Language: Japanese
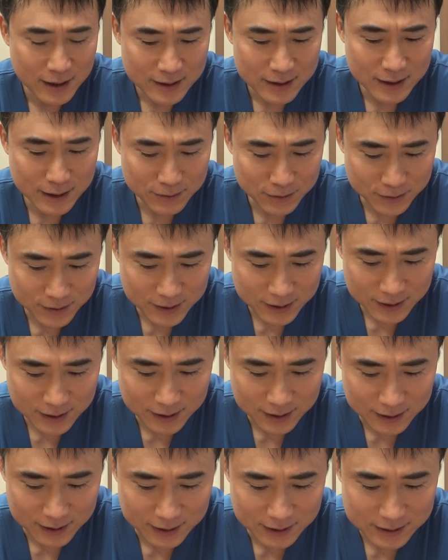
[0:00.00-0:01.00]
なの
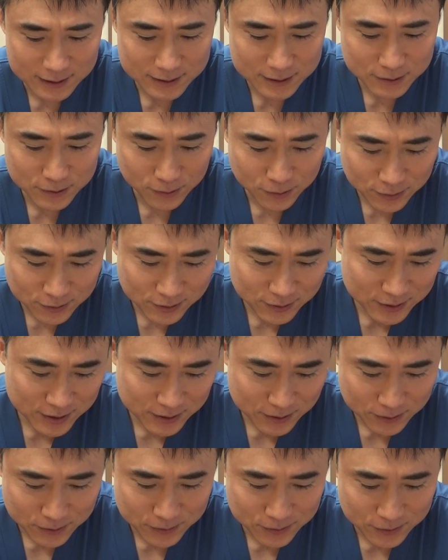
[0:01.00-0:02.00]
でそういう
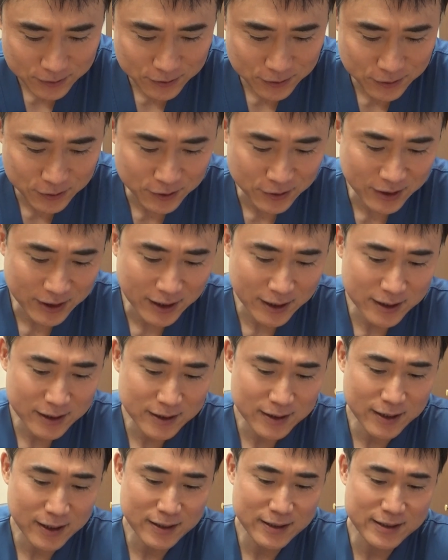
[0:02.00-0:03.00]
人を相
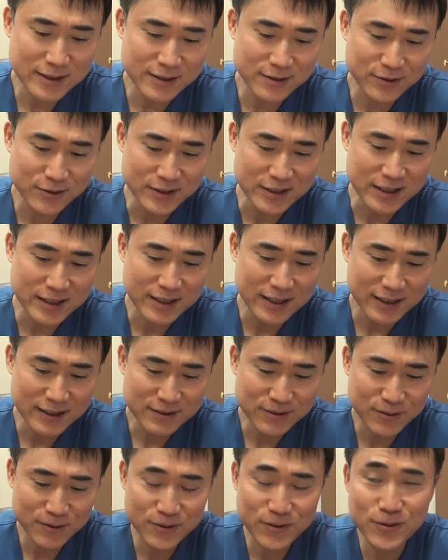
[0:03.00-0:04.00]
手にする時間
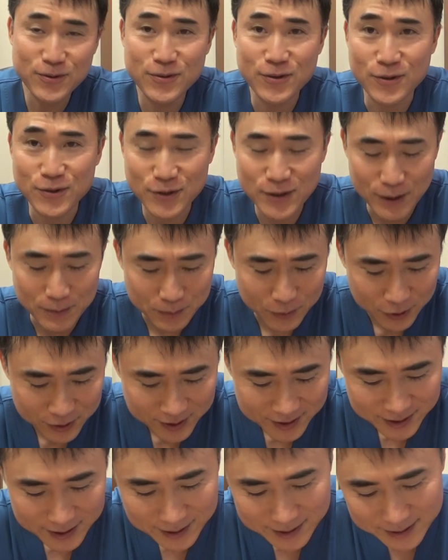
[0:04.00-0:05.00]
と労力がもっ
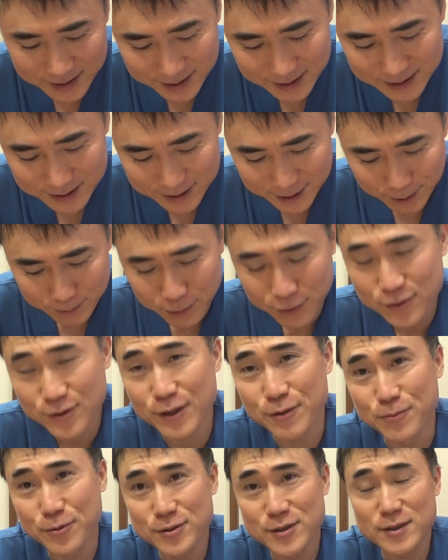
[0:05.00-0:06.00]
たいないって僕は
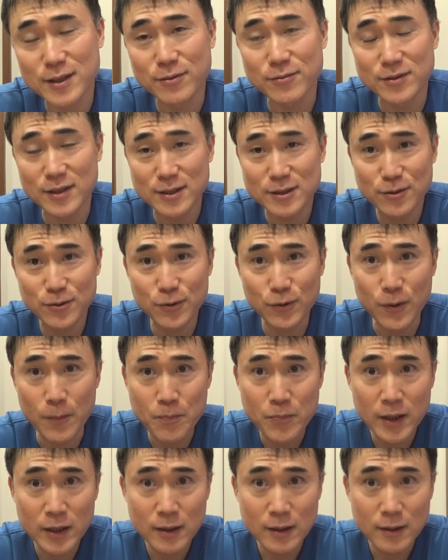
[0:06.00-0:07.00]
思っちゃうんですよ。
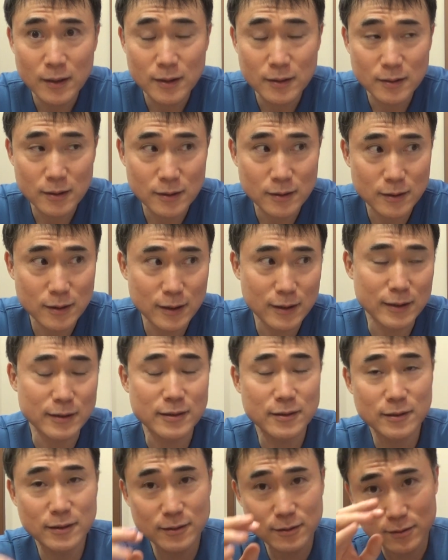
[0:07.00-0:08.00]
だって
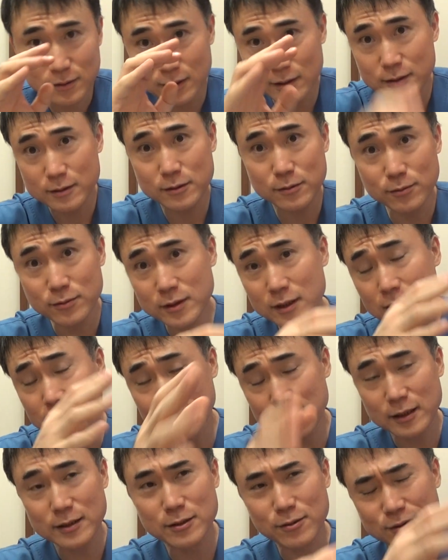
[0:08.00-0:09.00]
そんだ
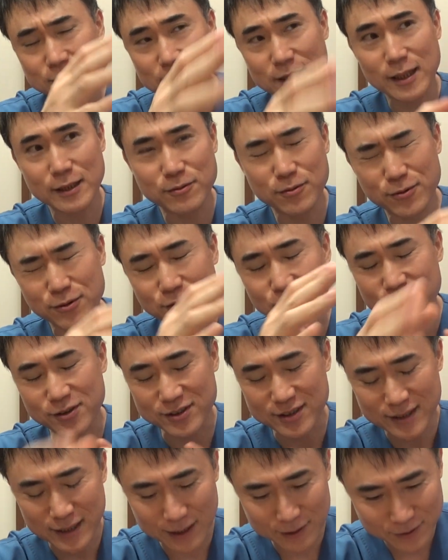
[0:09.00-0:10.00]
けねその時間と労力
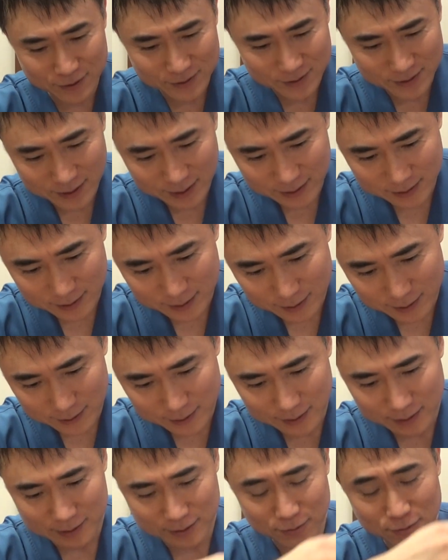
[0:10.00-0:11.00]
使うんだった
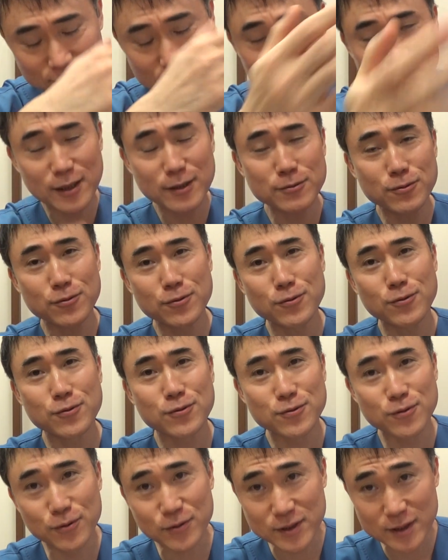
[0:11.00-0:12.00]
らその時間と労
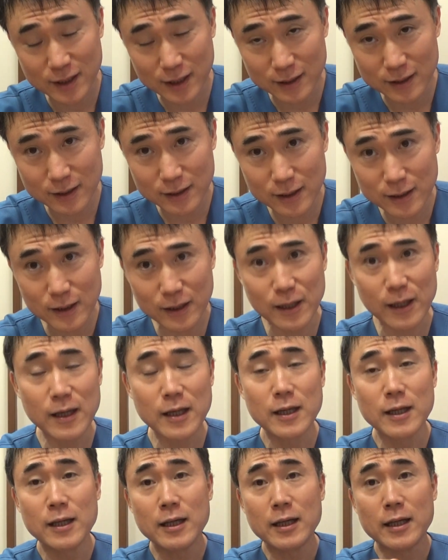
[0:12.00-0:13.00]
力を使って
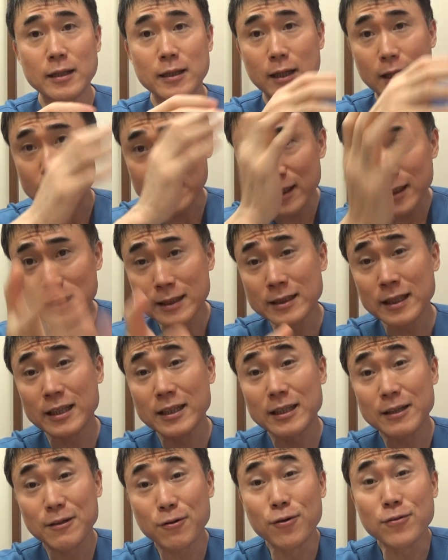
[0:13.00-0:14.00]
なんかいい
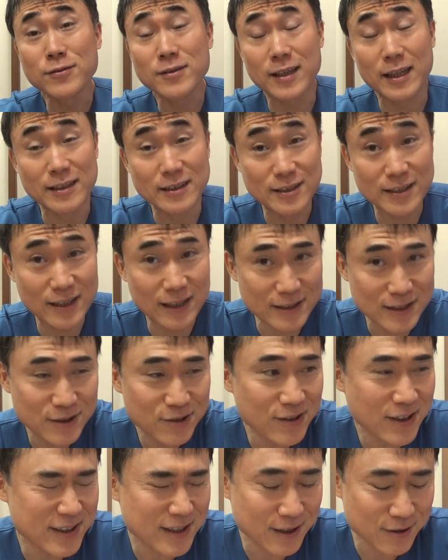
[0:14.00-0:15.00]
コンテンツが
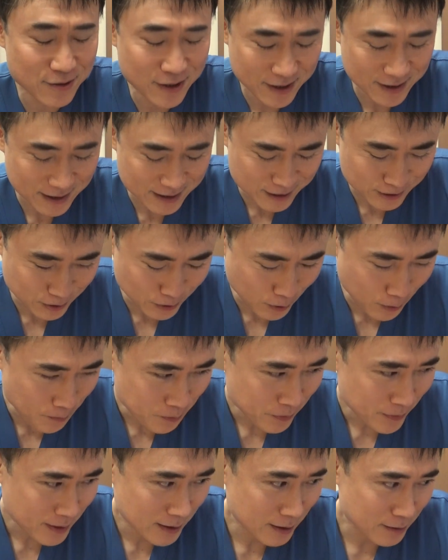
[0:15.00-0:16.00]
作れちゃうわけですよ。
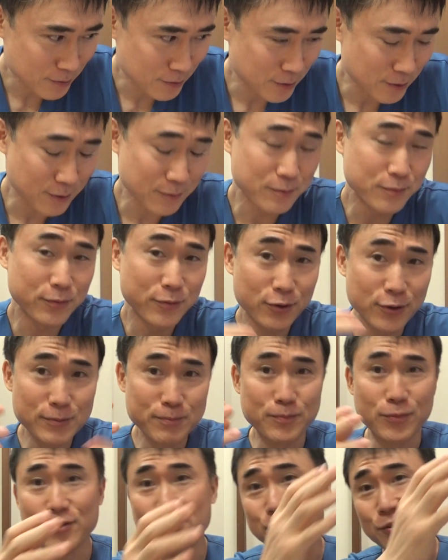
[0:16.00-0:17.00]
あのもう一
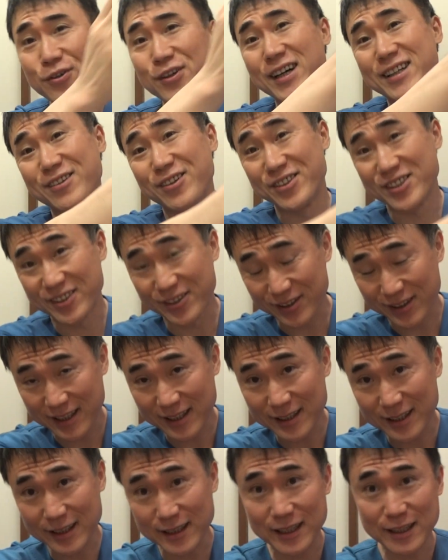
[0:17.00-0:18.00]
本動画撮ると
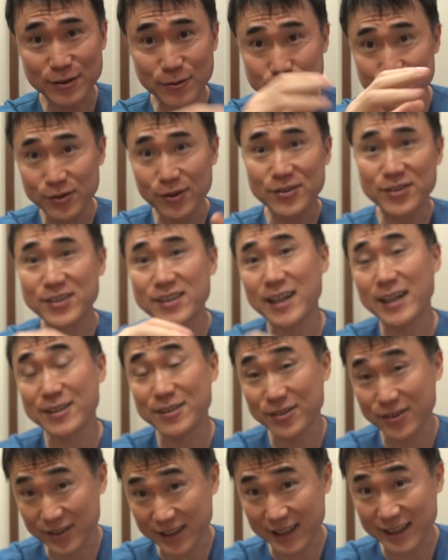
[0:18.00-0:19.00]
かあとブログ書く
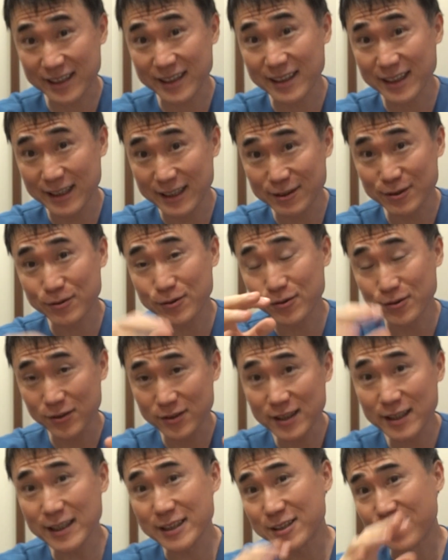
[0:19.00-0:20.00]
とかっていうこと
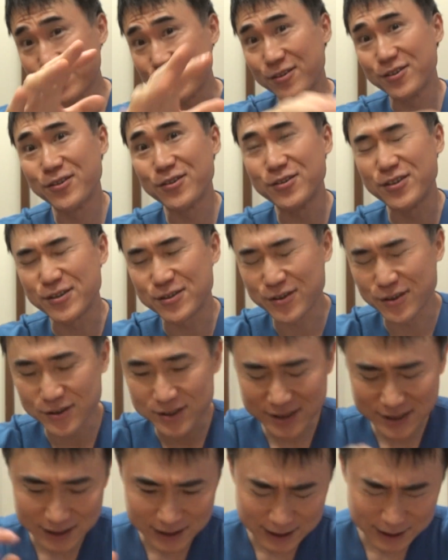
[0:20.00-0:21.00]
にその労力を
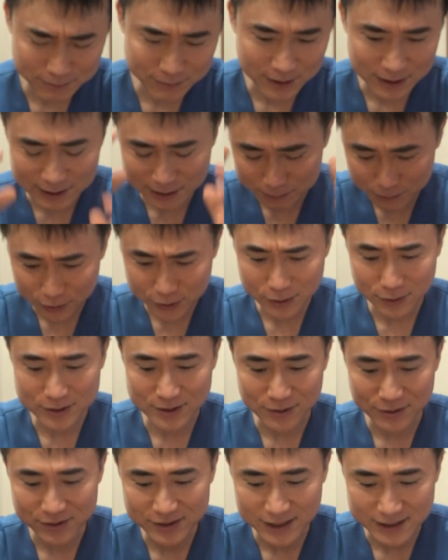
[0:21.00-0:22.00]
使えばもう一つ
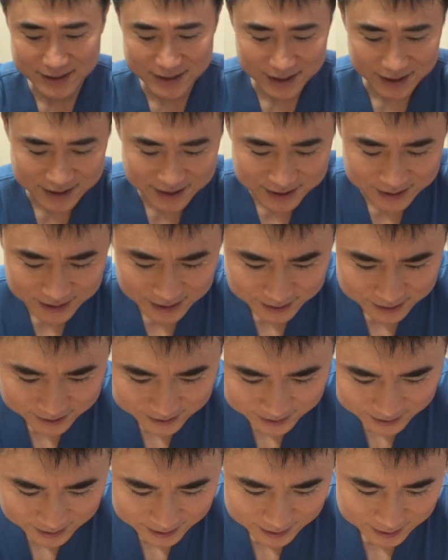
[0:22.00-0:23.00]
コンテンツが作れる
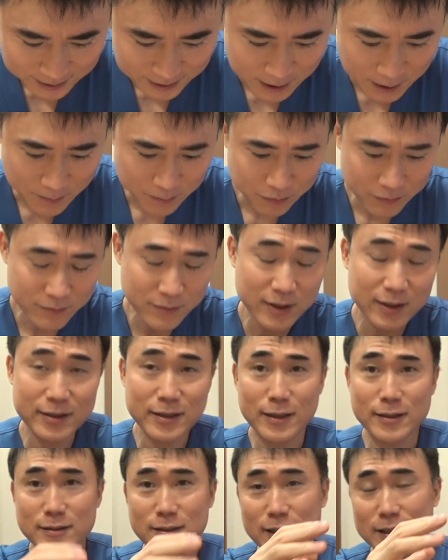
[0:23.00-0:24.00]
んで、まあ、
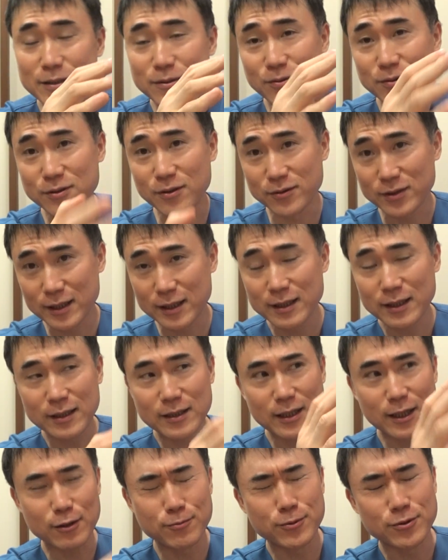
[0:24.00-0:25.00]
たった一人のね
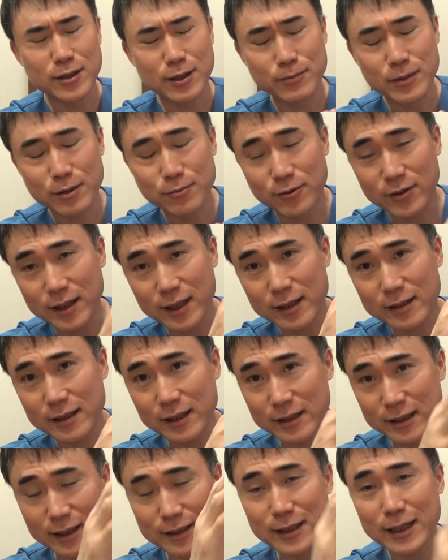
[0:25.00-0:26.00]
顔も名前もわからな
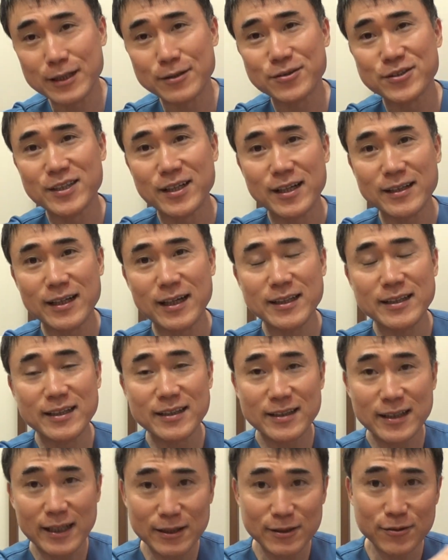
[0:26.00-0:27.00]
い得体の知れない
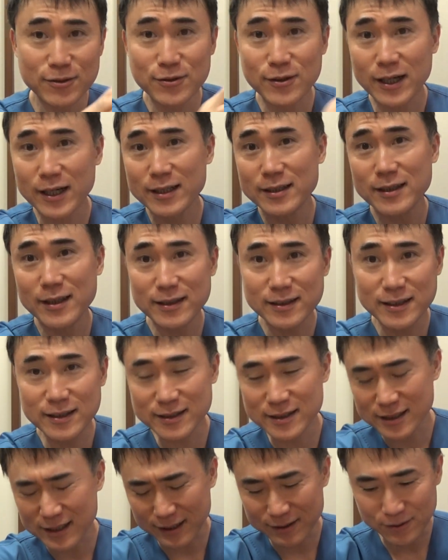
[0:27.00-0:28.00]
人間を相手に
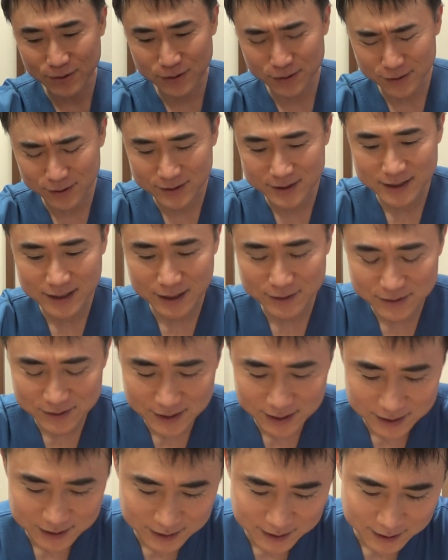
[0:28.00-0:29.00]
時間と労力使うん
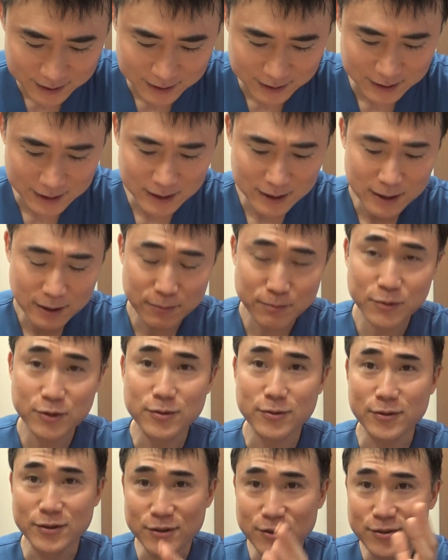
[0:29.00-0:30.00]
だったらもっ
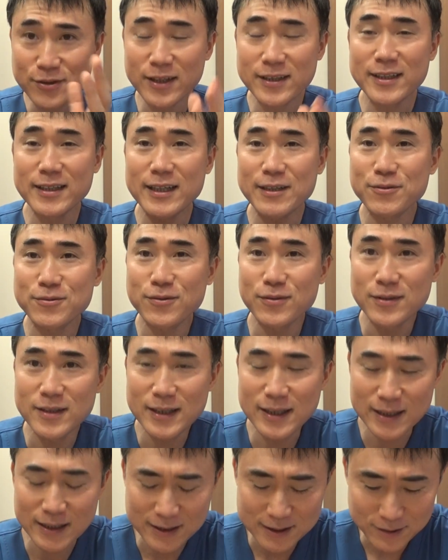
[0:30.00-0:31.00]
と有益なこと
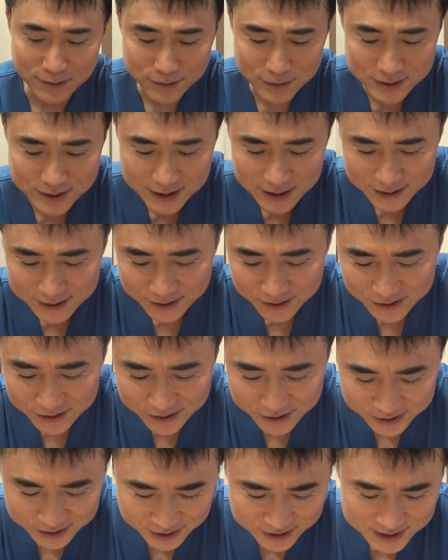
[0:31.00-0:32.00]
にその時間と労
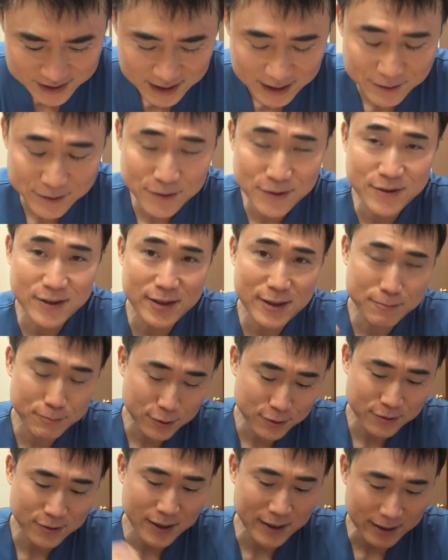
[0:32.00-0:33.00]
力を使おうって
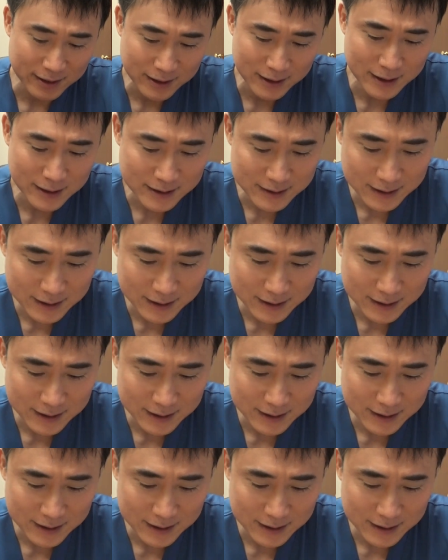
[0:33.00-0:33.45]
僕は考